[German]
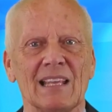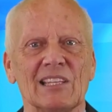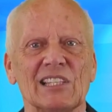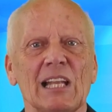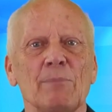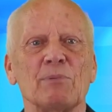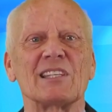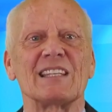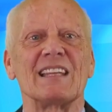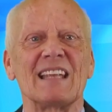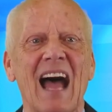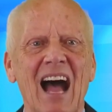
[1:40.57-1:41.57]
selbst
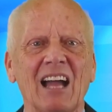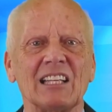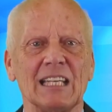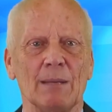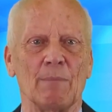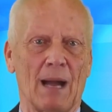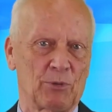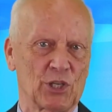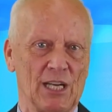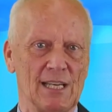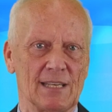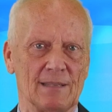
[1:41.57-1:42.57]
nach dem
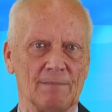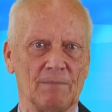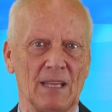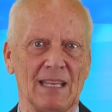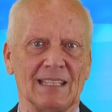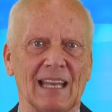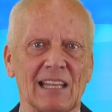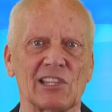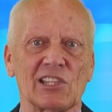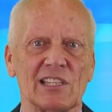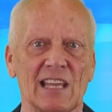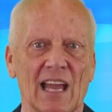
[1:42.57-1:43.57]
Abschalten der
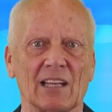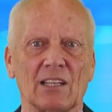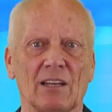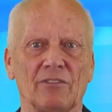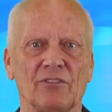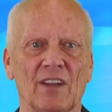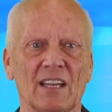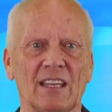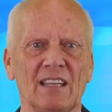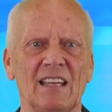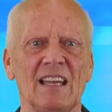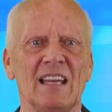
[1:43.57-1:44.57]
letzten
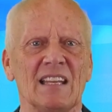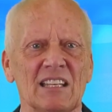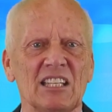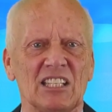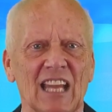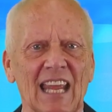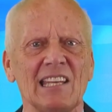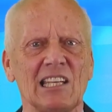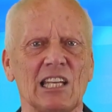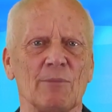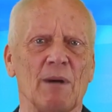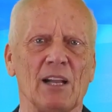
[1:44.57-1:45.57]
Kernkraftwerke nicht
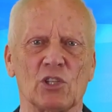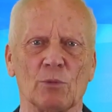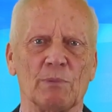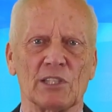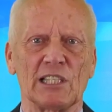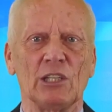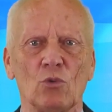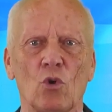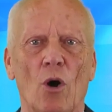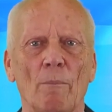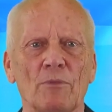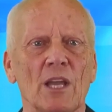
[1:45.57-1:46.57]
endlich mal zur Besinnung
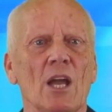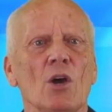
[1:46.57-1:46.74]
kommt